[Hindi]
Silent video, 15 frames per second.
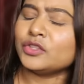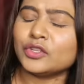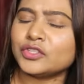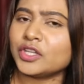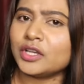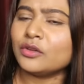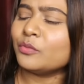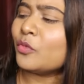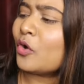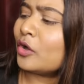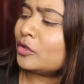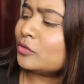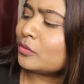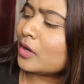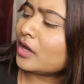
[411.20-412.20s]
तो चलो
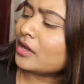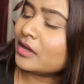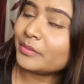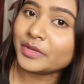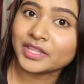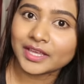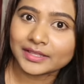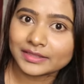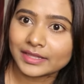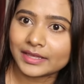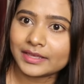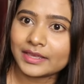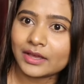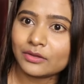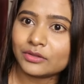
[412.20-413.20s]
बहुत हुआ अभी देखते
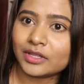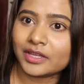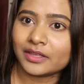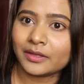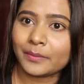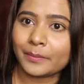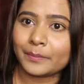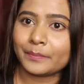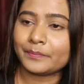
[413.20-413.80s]
हैं क्या होता है